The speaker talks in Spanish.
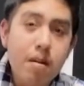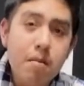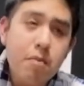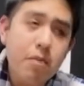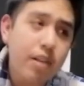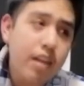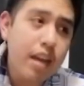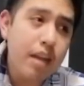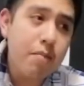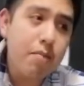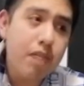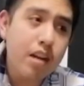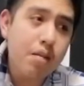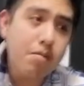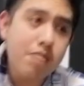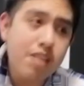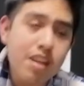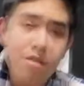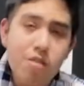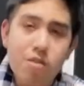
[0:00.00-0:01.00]
¿Por qué?
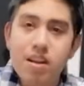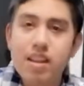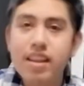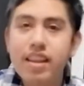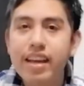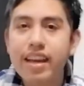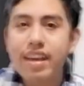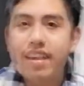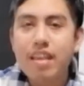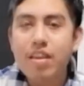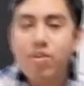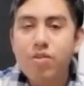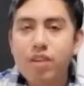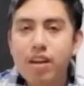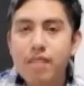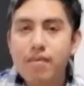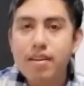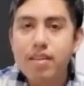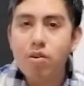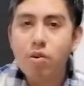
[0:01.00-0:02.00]
Porque me di cuenta que he estado
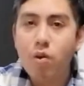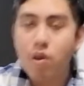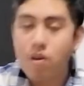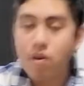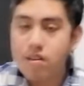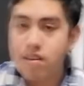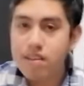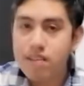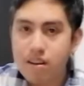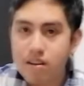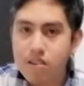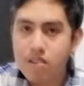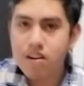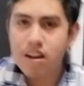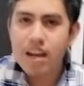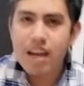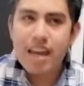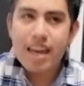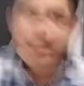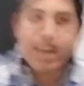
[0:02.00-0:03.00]
grabando juegos de terror.